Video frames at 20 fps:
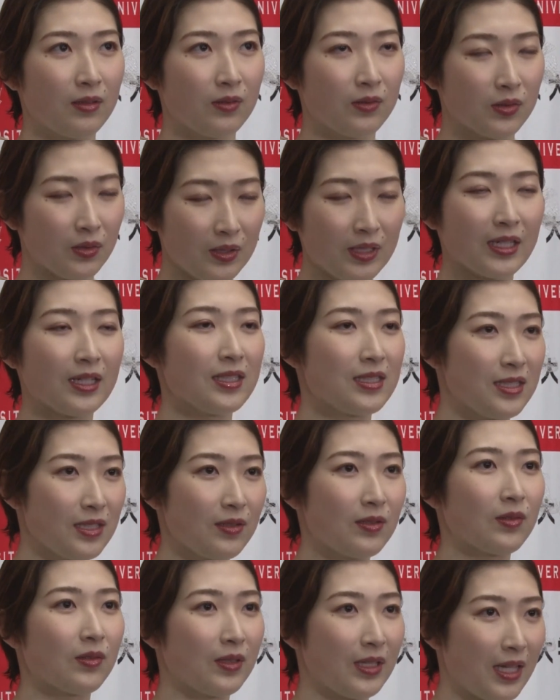本当に感じ
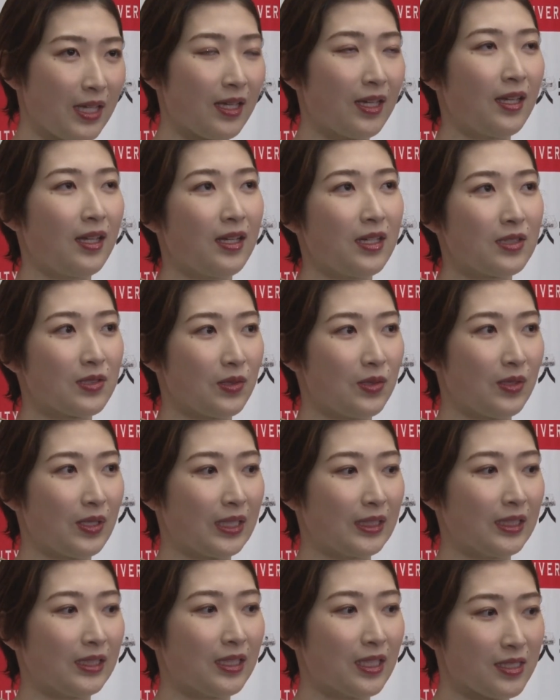るのでそういう
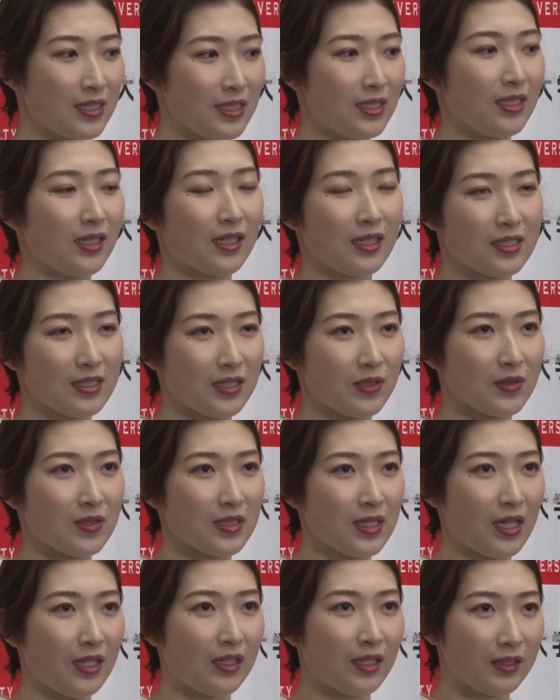方たちに感謝を
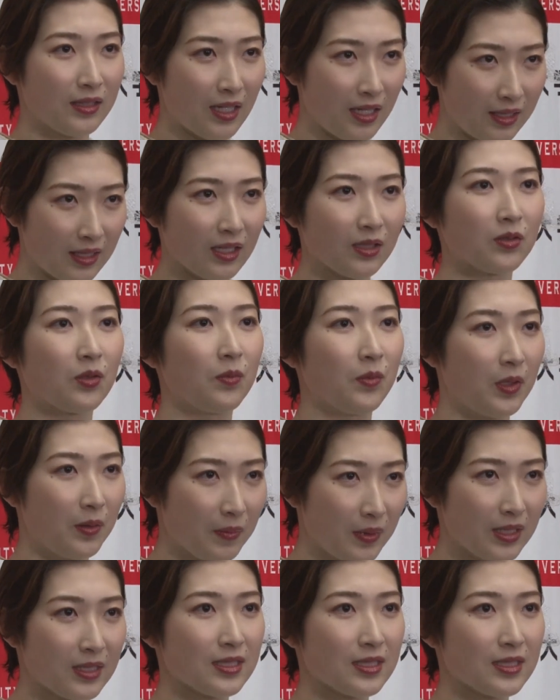伝えたいなと思い